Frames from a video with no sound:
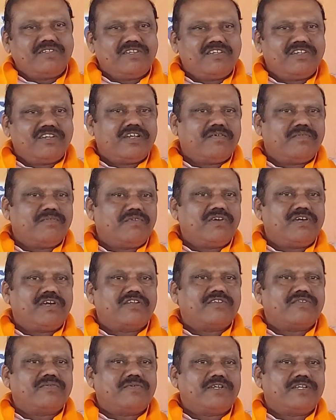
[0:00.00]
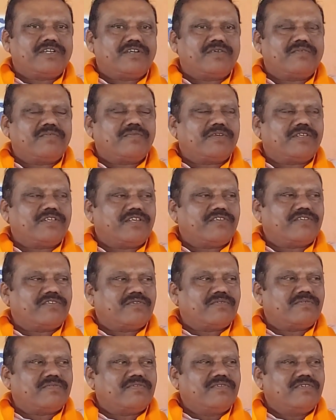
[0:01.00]
ఇన్ని డబ్బులు ఖర్చు పెట్టడం
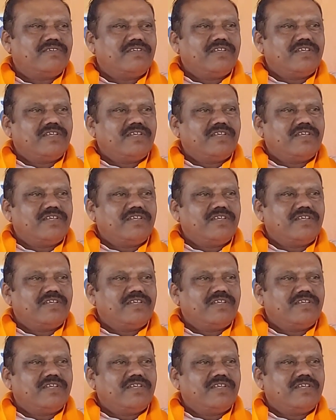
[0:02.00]
ప్రజాస్వామ్యం